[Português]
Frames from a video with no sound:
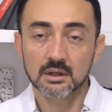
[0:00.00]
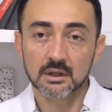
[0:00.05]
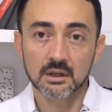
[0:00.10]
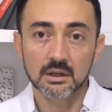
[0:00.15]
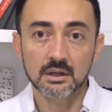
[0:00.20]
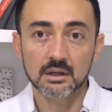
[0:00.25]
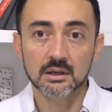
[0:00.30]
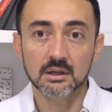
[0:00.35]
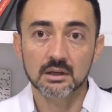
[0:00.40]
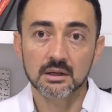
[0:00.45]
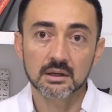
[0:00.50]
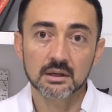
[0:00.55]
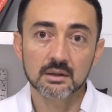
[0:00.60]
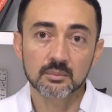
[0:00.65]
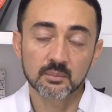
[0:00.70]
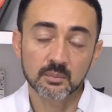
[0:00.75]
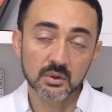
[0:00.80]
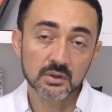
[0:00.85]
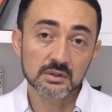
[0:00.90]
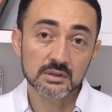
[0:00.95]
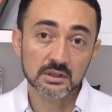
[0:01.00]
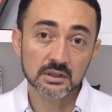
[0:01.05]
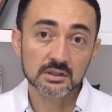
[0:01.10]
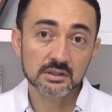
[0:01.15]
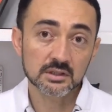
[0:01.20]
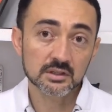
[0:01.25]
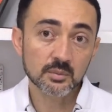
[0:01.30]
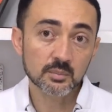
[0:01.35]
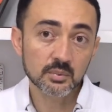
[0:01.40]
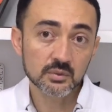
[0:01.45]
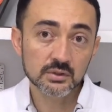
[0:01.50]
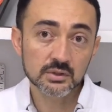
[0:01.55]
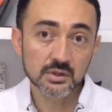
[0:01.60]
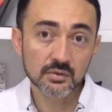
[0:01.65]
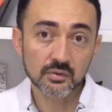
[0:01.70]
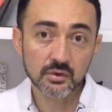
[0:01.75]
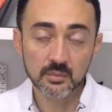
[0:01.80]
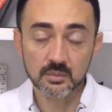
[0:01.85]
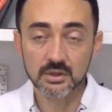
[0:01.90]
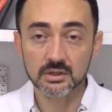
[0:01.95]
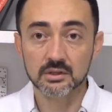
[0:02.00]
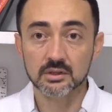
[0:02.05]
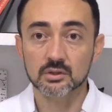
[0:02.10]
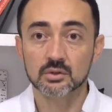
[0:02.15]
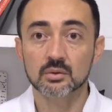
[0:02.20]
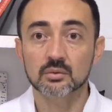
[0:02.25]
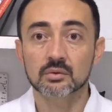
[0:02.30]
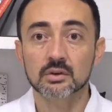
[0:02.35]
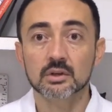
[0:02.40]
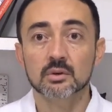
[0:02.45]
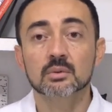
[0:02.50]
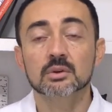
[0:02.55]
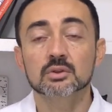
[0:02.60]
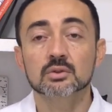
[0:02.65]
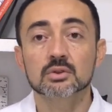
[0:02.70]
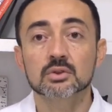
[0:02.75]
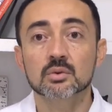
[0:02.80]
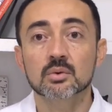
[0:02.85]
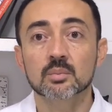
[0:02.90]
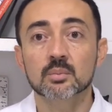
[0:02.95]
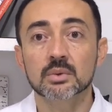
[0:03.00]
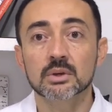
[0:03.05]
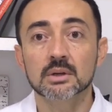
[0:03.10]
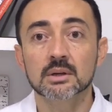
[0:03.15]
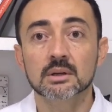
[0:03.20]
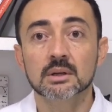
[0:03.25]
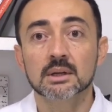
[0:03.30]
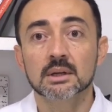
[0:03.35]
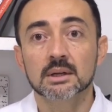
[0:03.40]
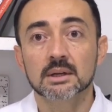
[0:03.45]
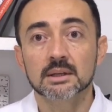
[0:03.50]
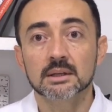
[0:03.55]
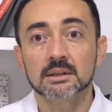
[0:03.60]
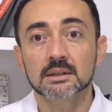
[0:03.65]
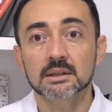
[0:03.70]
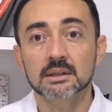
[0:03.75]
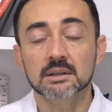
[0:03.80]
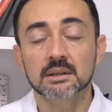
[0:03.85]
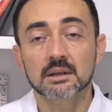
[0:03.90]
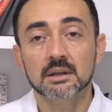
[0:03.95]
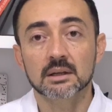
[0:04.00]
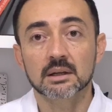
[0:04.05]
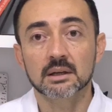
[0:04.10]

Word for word: é, é, pode ser que seja possível realmente resolver com endoscopia, né?